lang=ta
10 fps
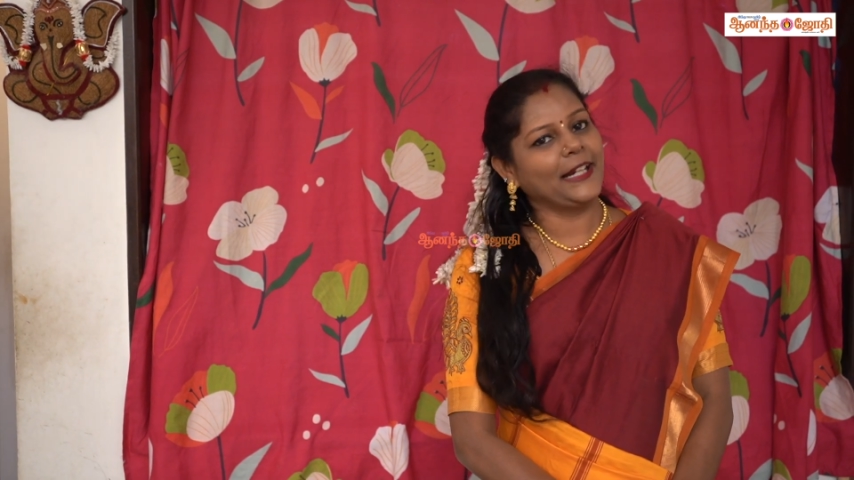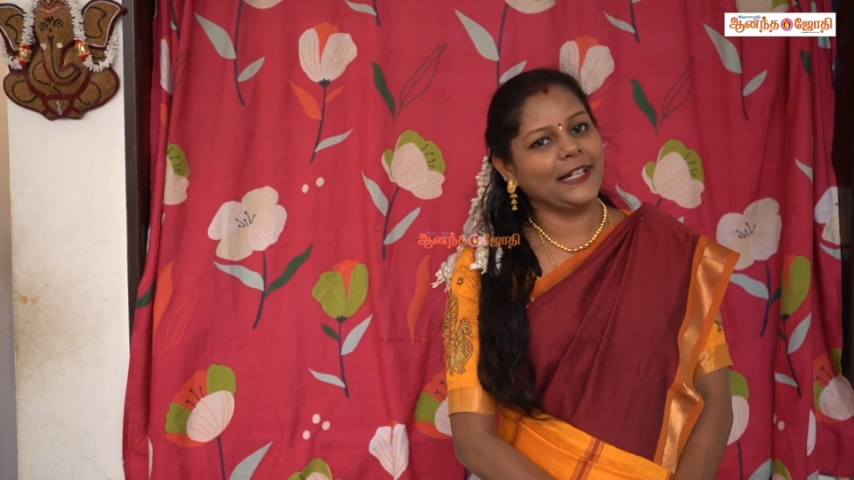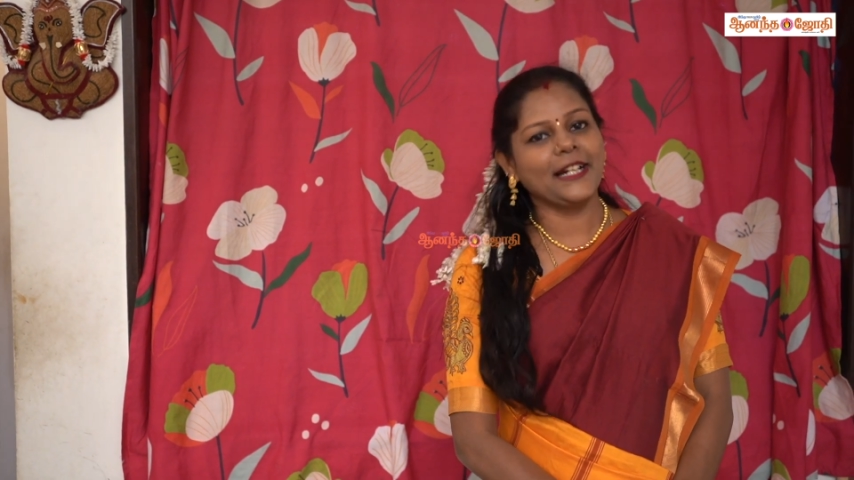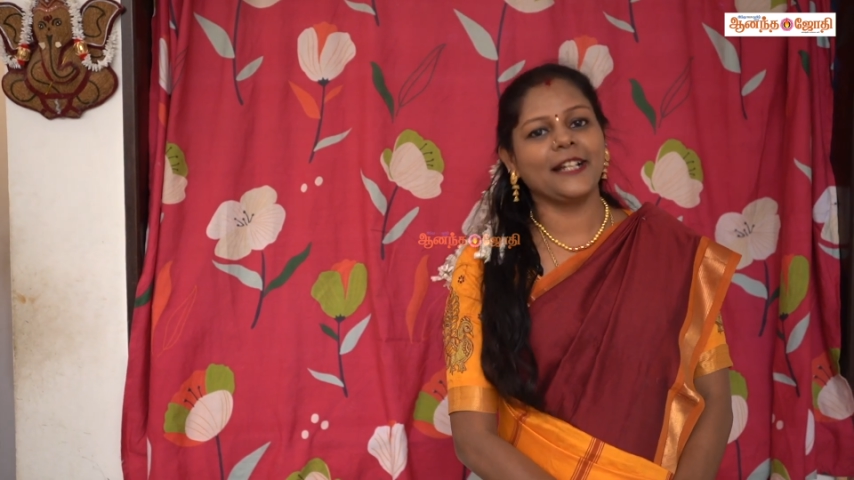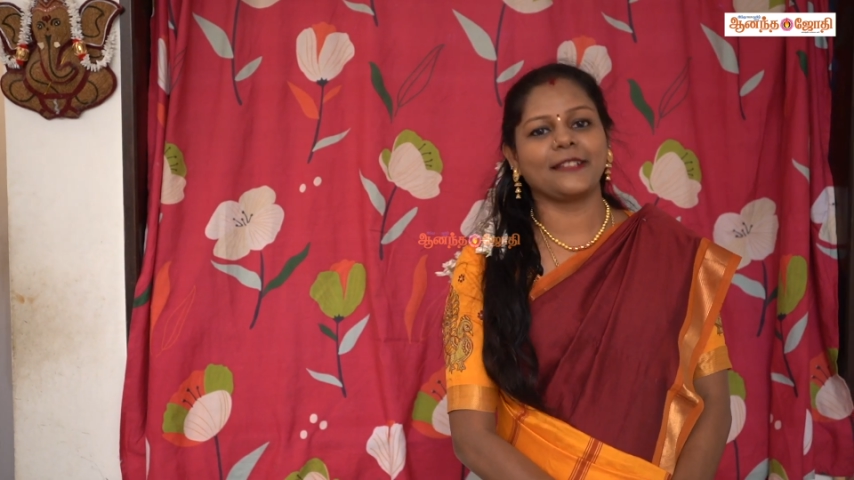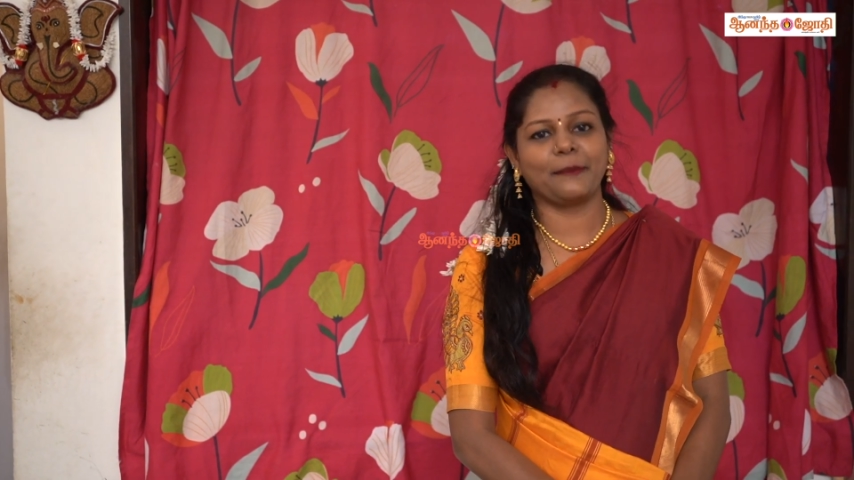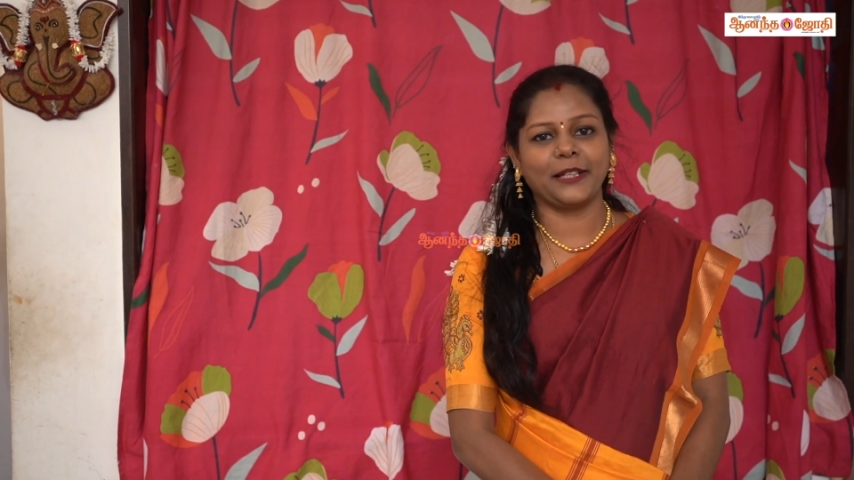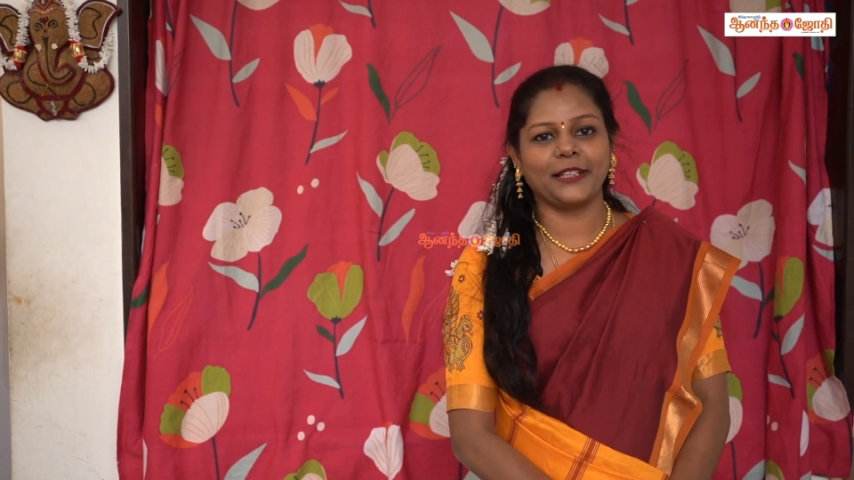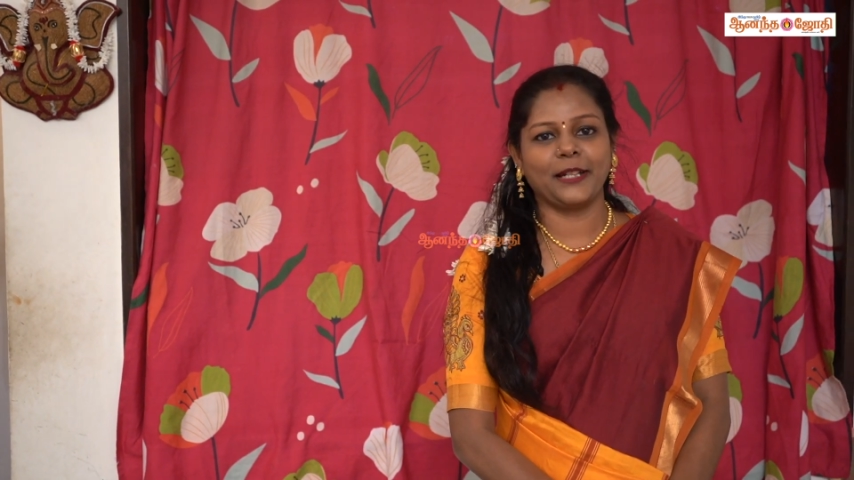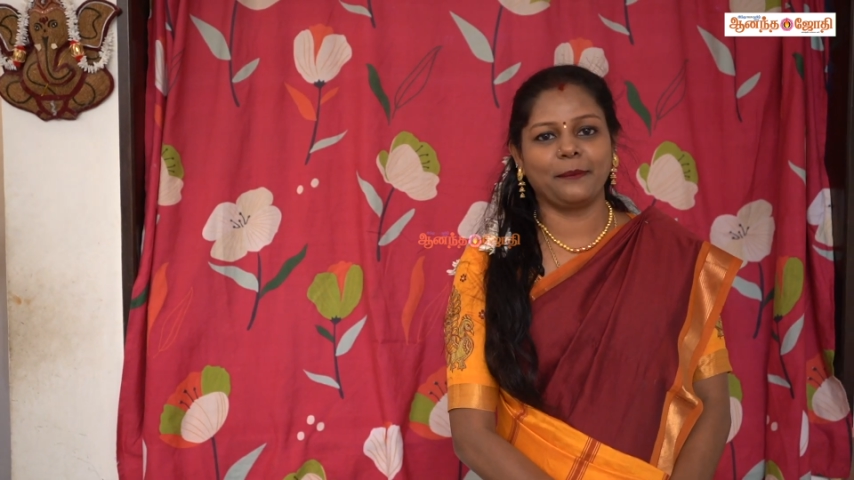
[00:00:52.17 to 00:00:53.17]
எல்லா
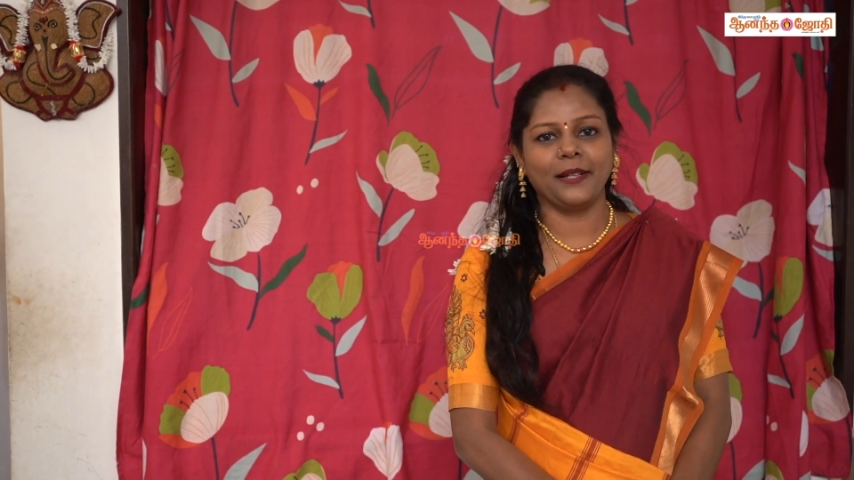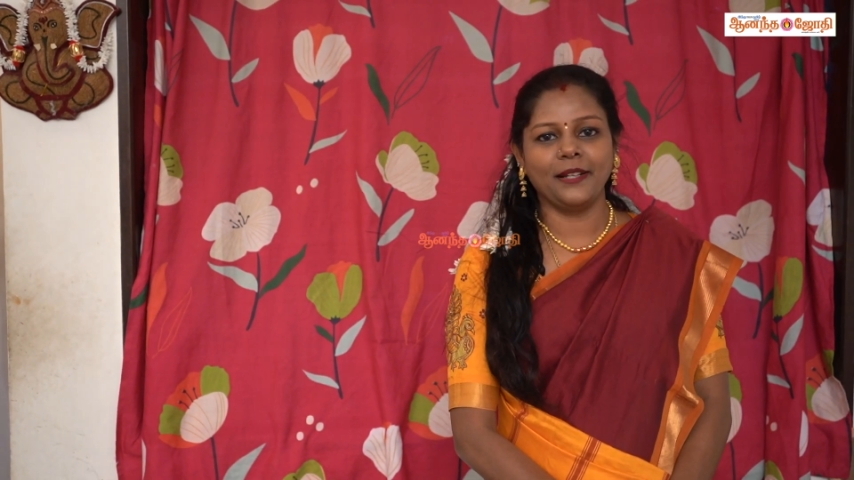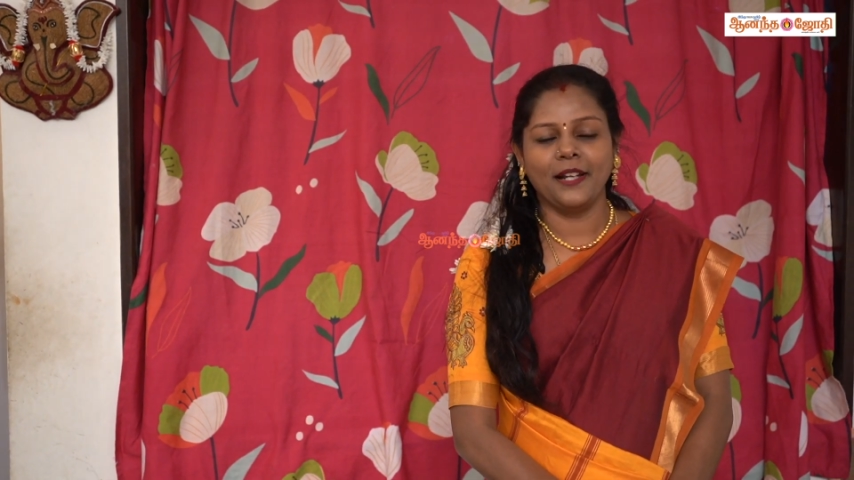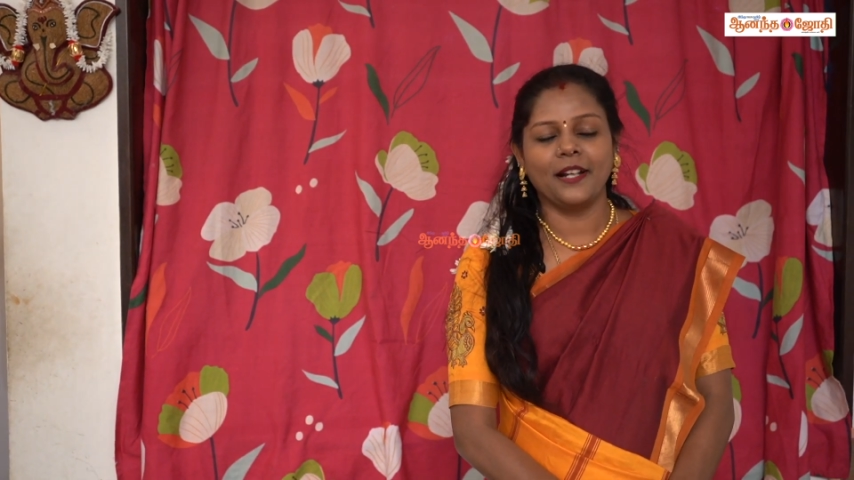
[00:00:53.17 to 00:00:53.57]
சமயத்துலேயுமே